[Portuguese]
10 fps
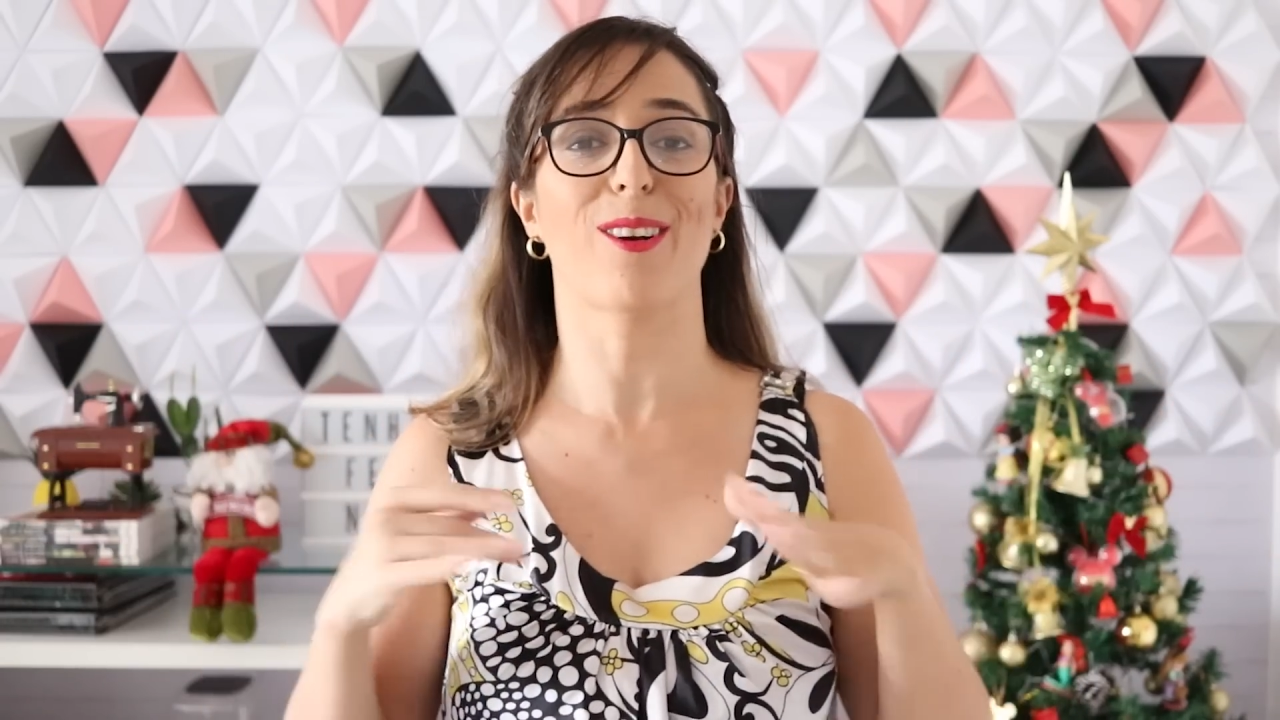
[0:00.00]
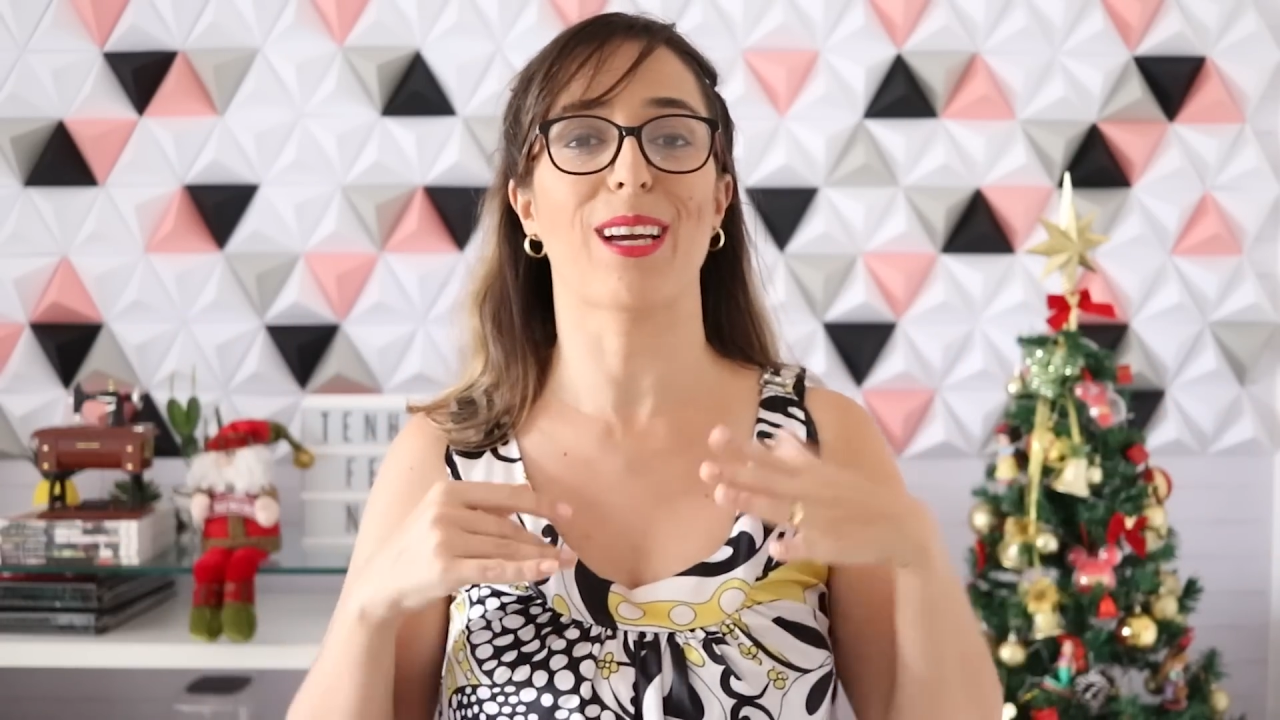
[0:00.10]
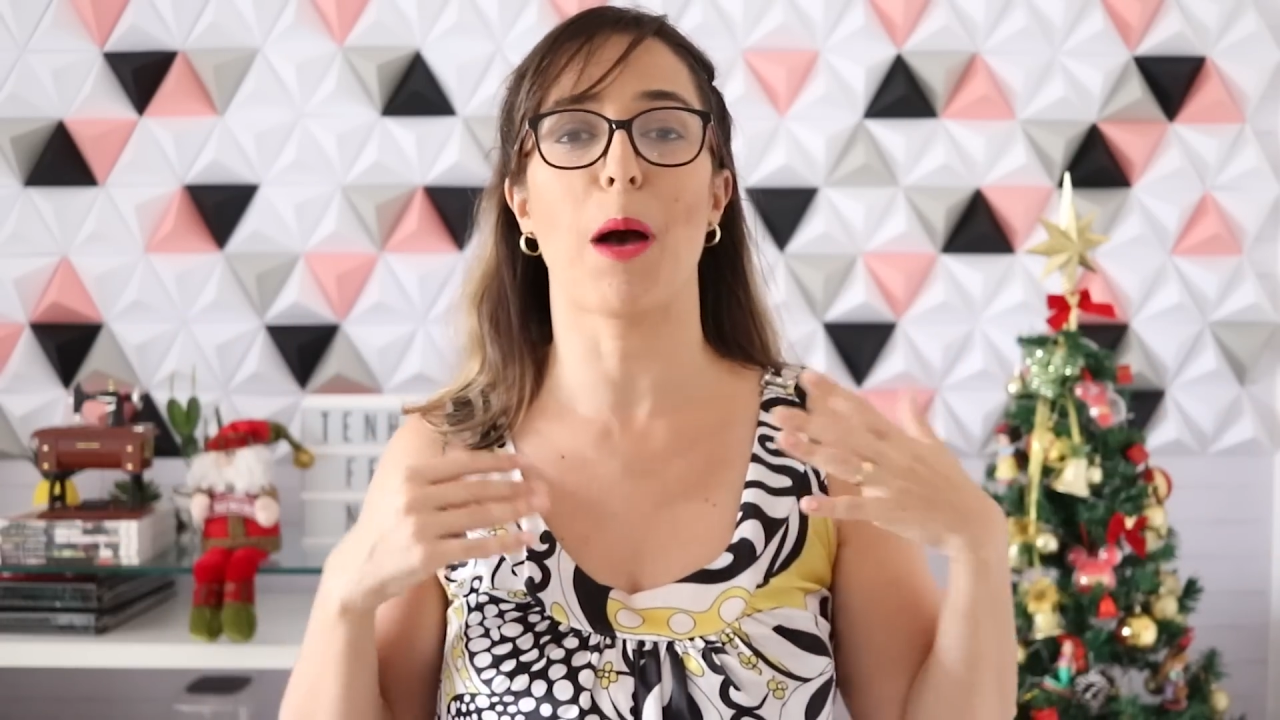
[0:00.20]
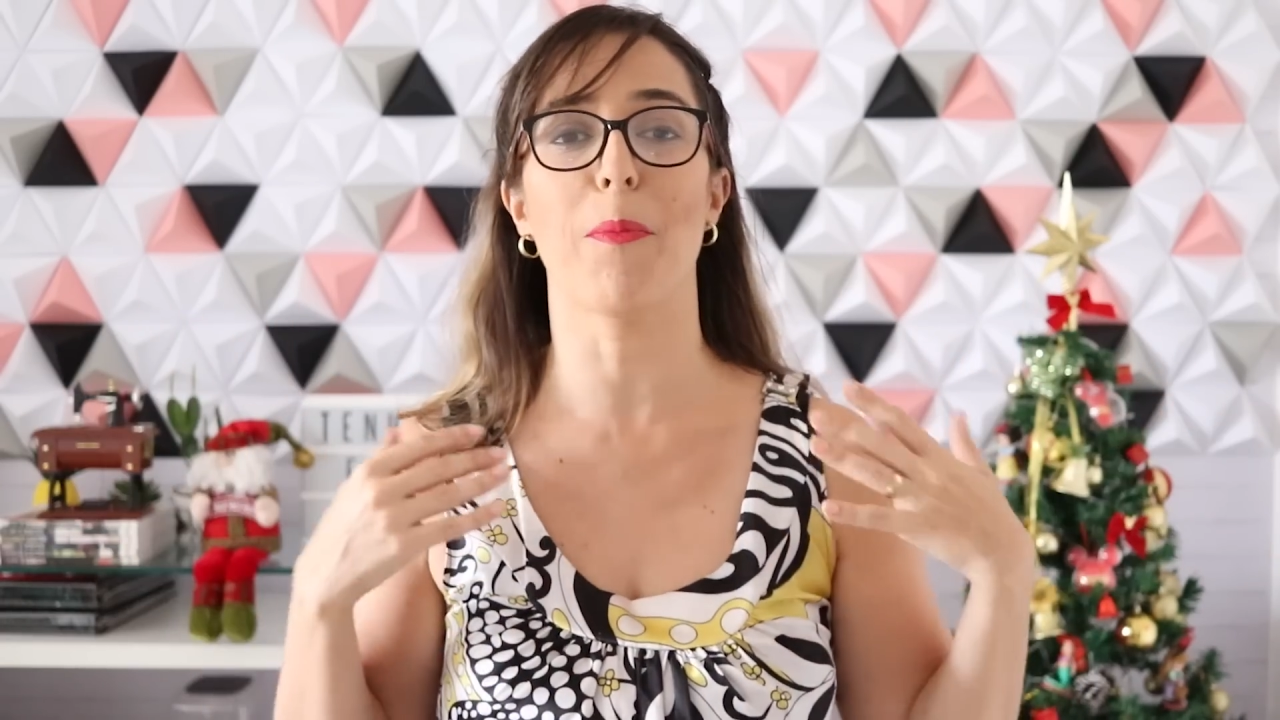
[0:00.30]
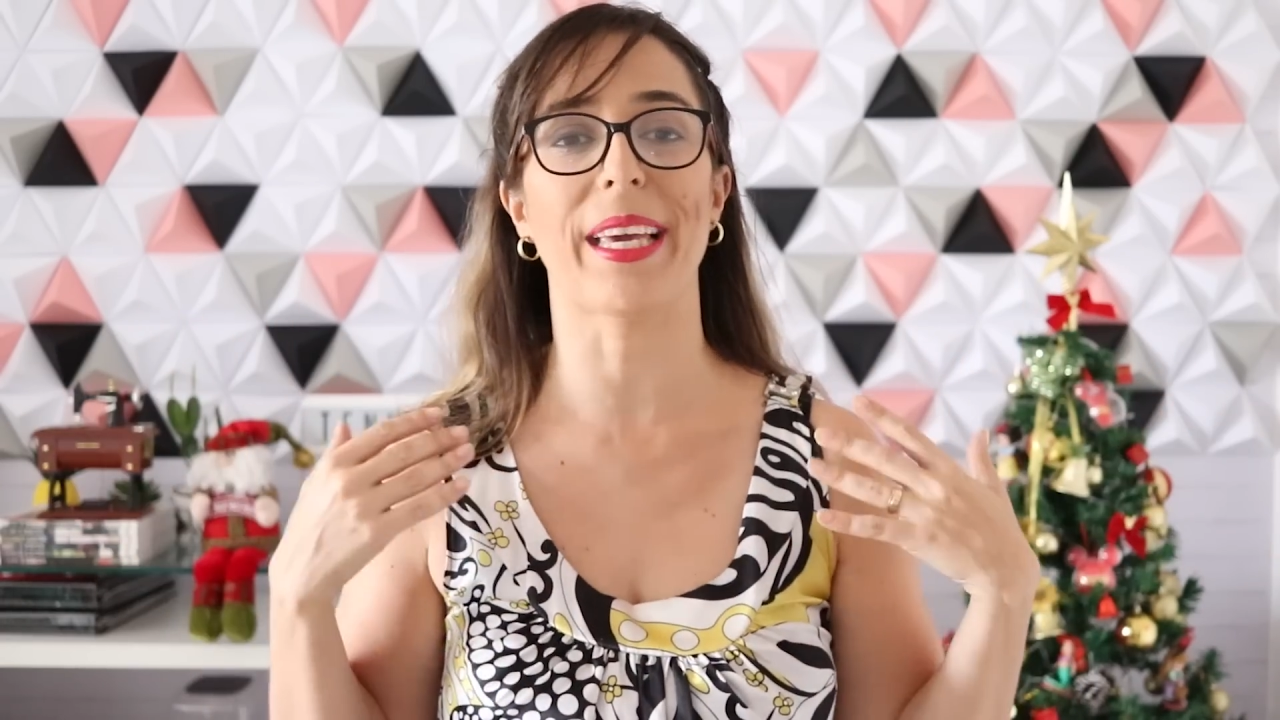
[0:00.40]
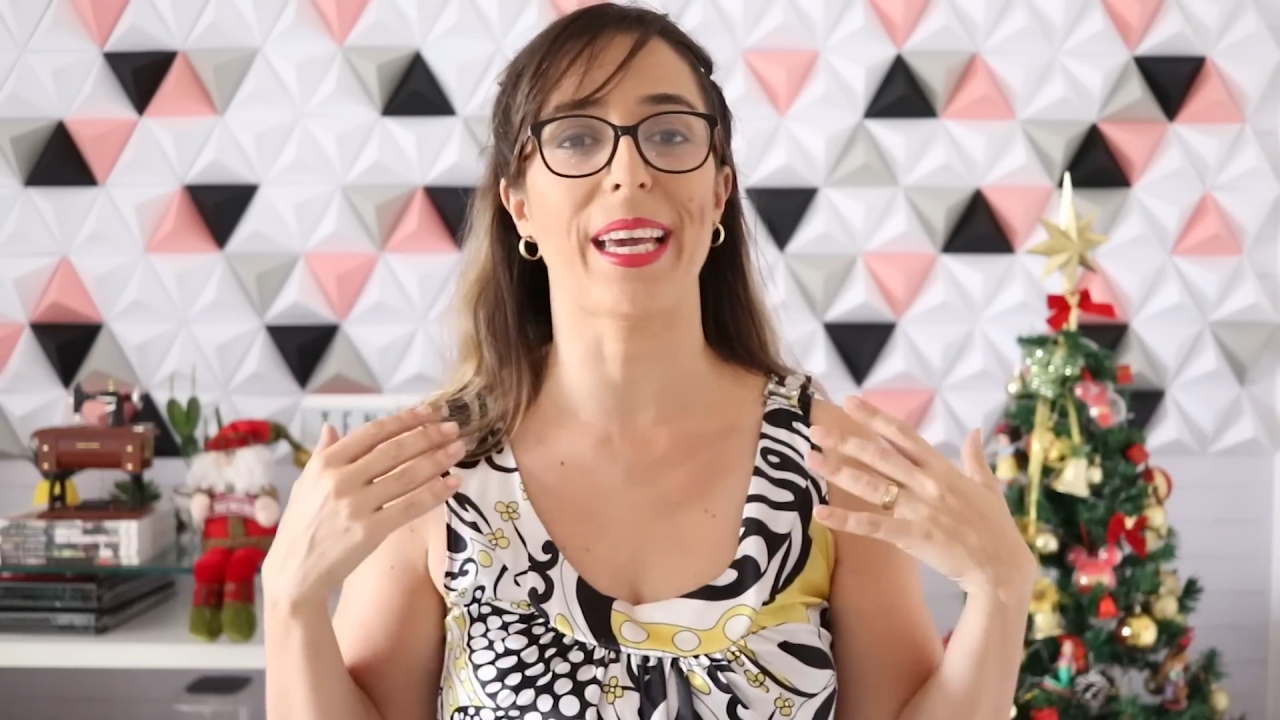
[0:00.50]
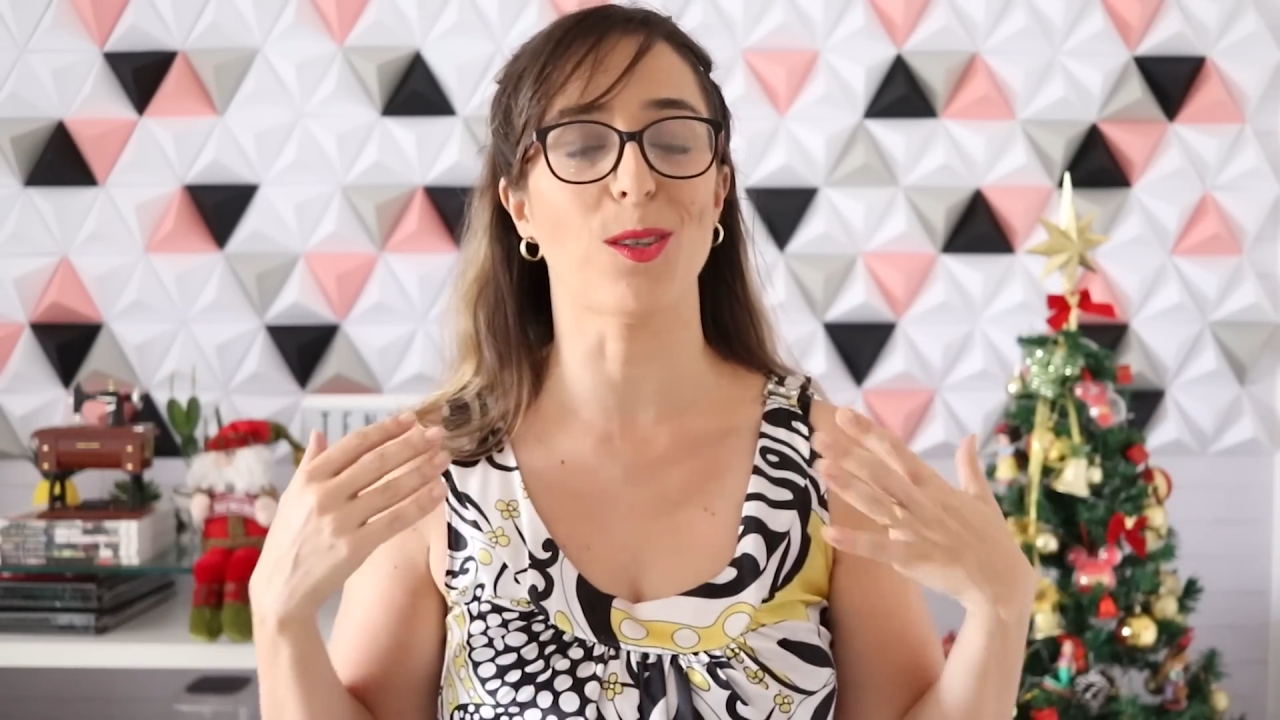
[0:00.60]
colocar Mickey